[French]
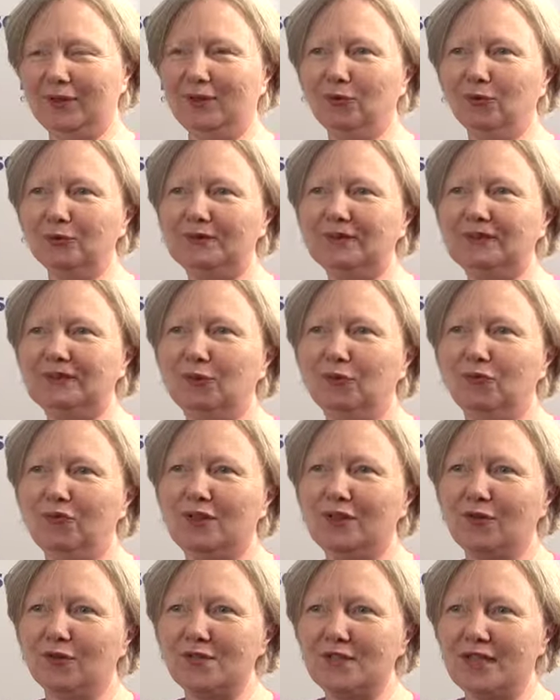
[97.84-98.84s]
Les conditions
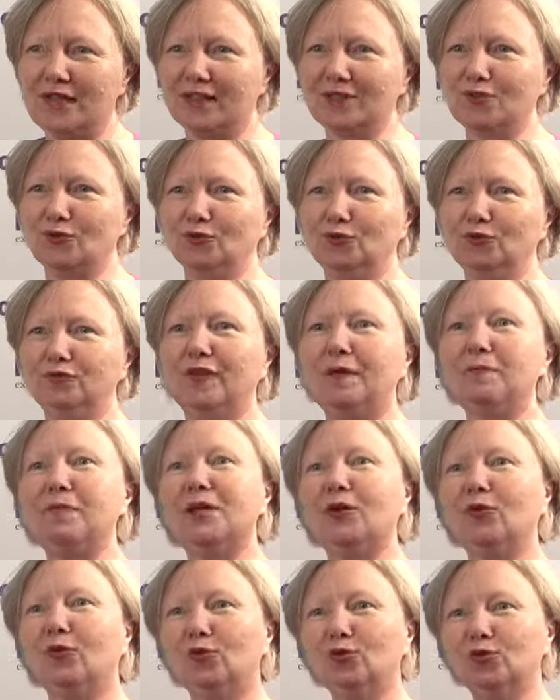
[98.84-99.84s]
financières sont de
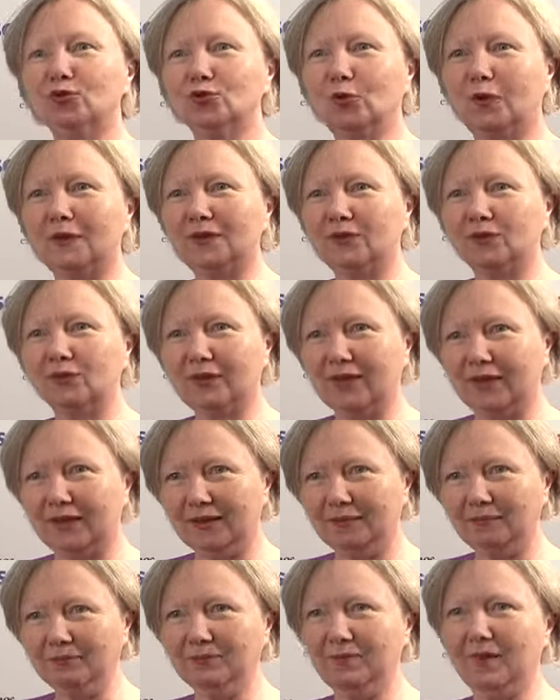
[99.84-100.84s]
20 000 euros de droit
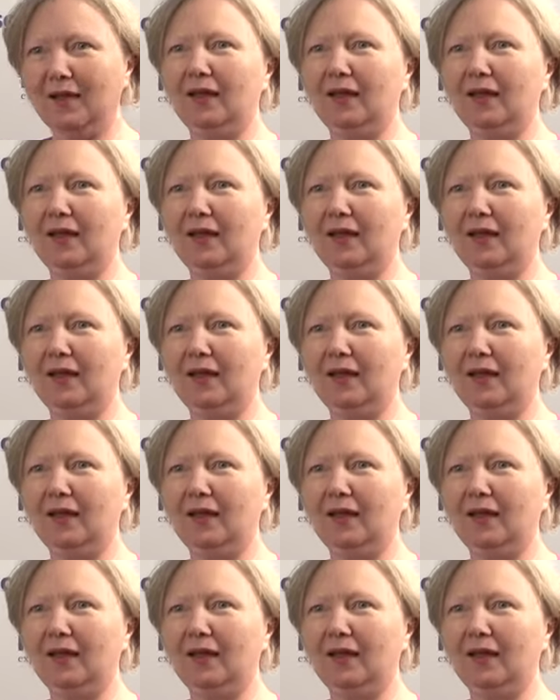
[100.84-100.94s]
d'entrée.